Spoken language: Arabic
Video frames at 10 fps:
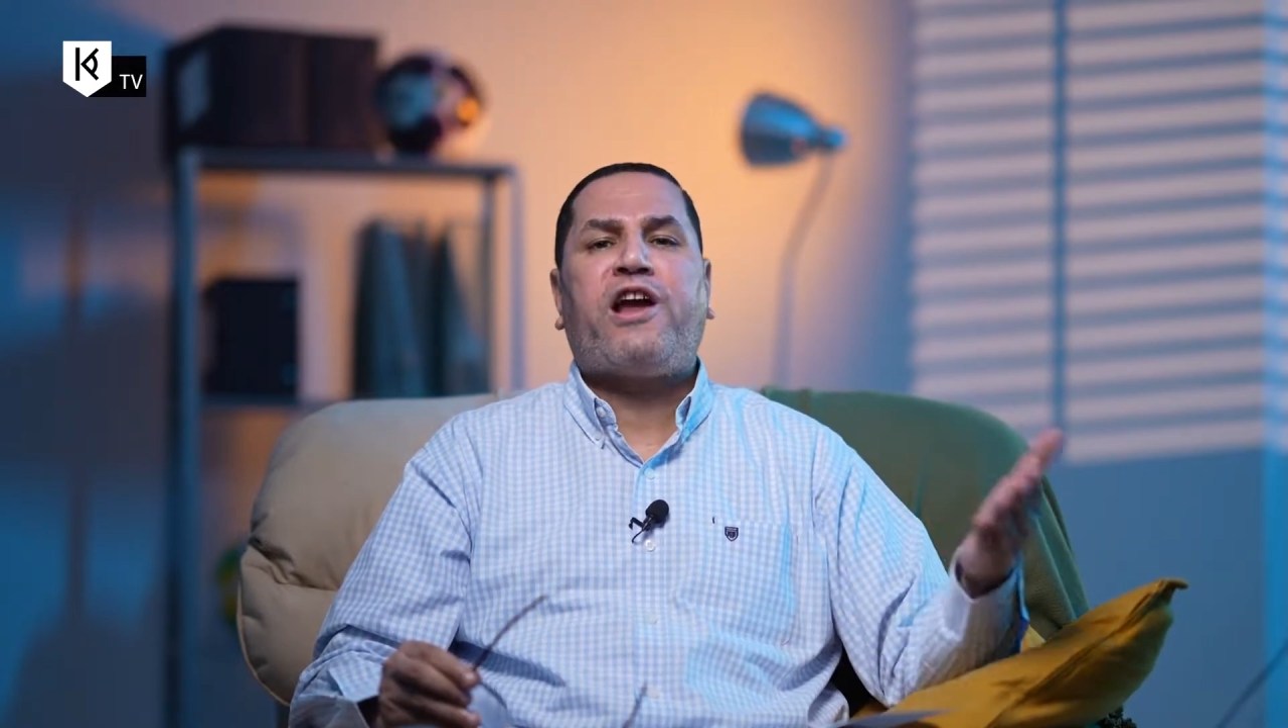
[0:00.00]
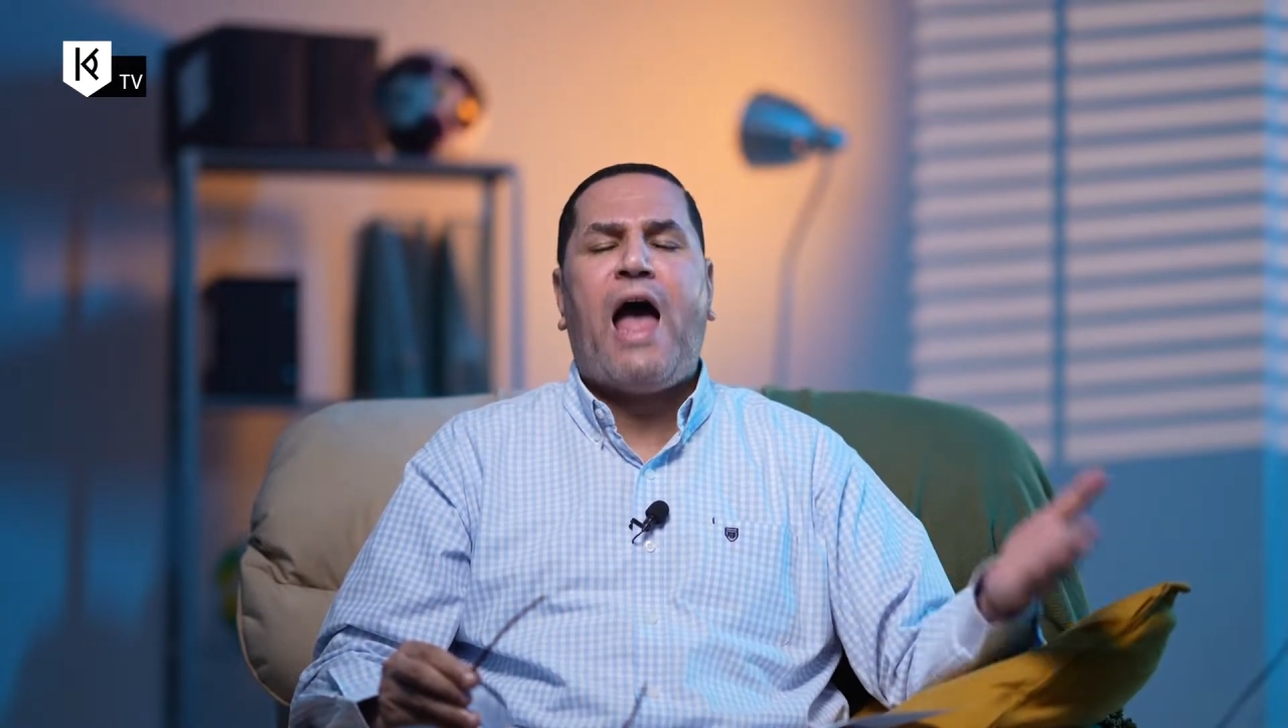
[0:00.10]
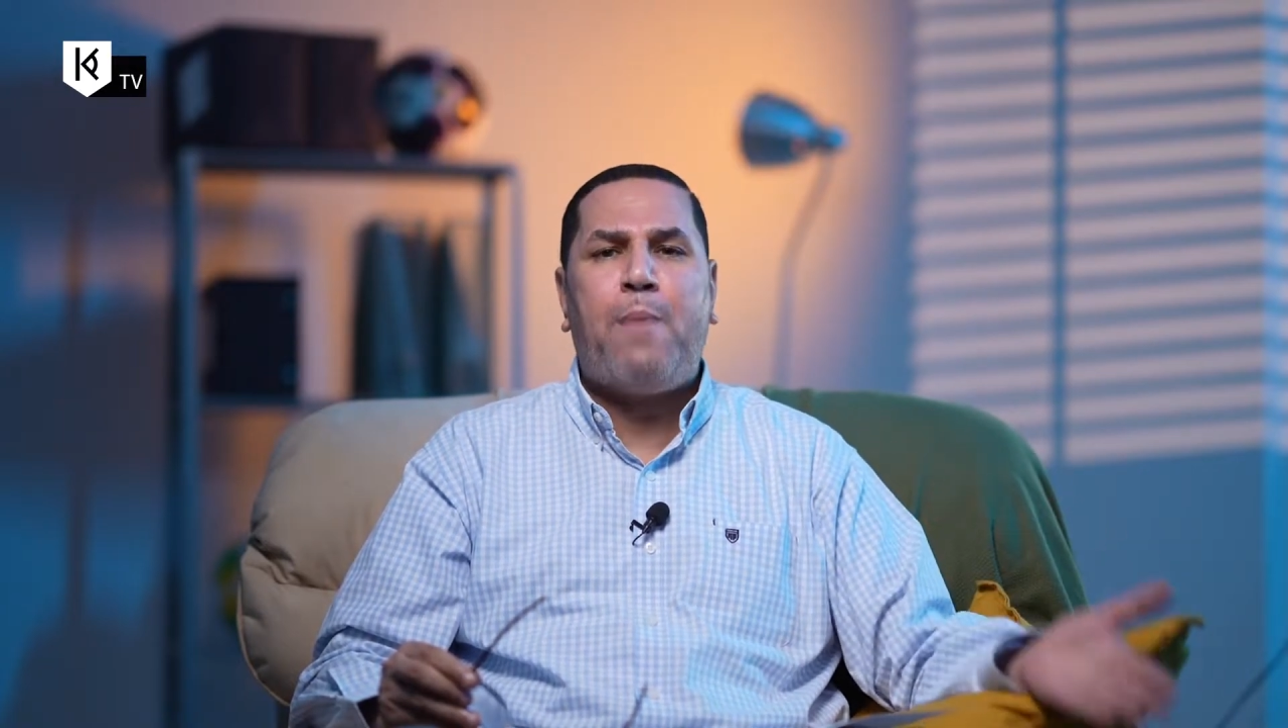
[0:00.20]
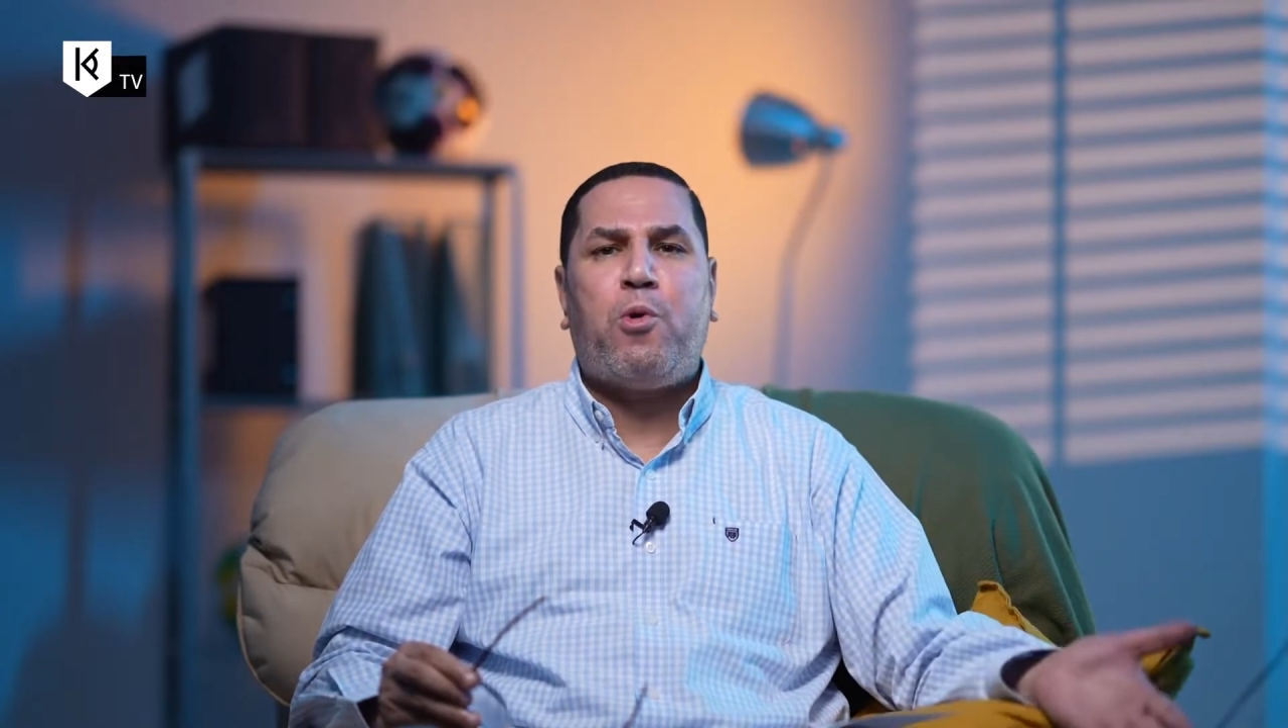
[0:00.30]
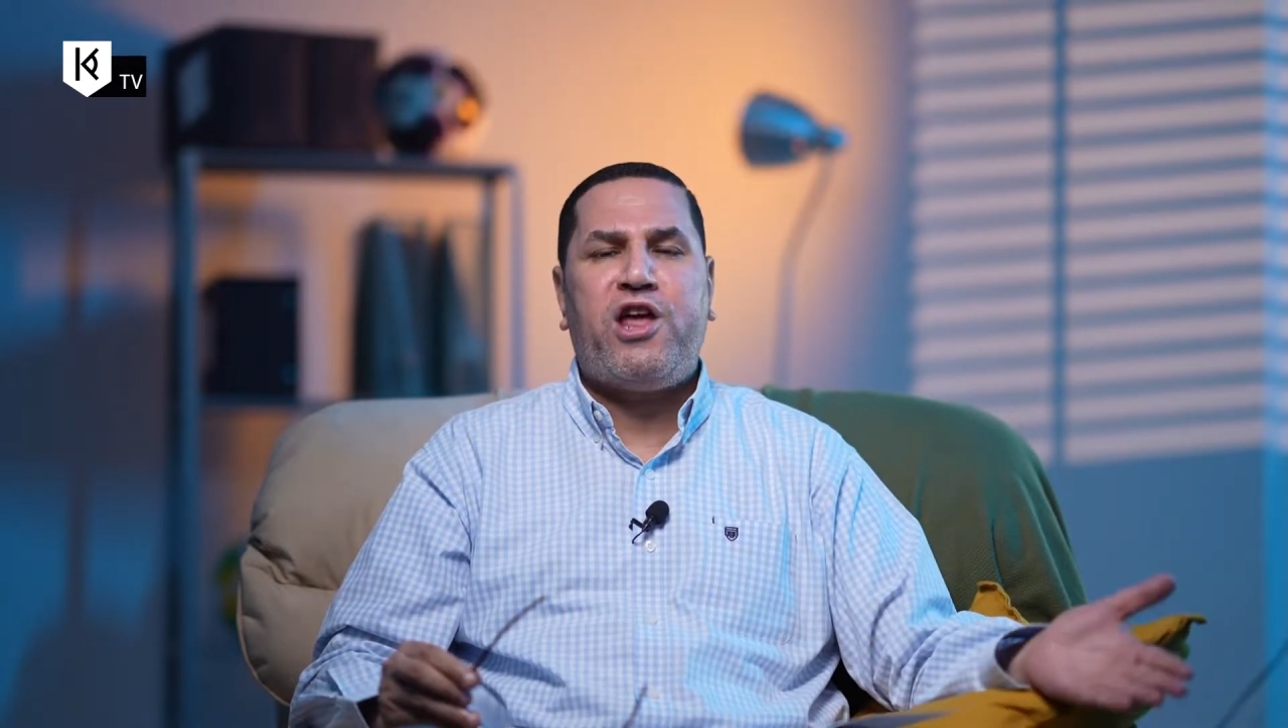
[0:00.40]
جابه